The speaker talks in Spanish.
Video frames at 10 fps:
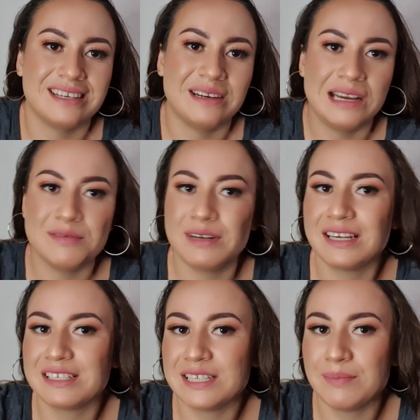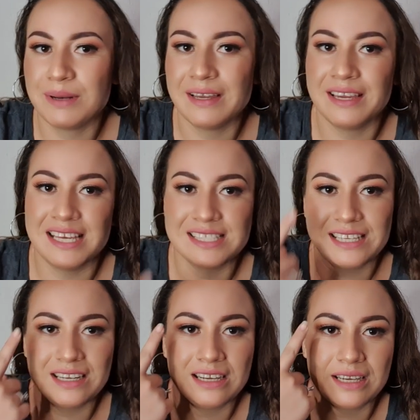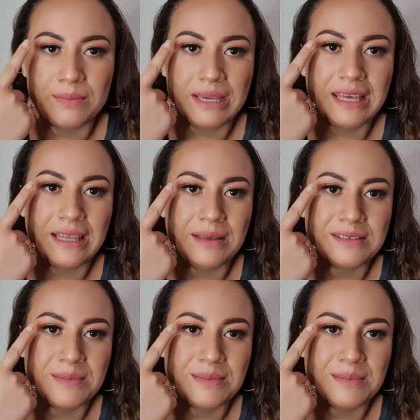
hay una que siempre, esta es la que me queda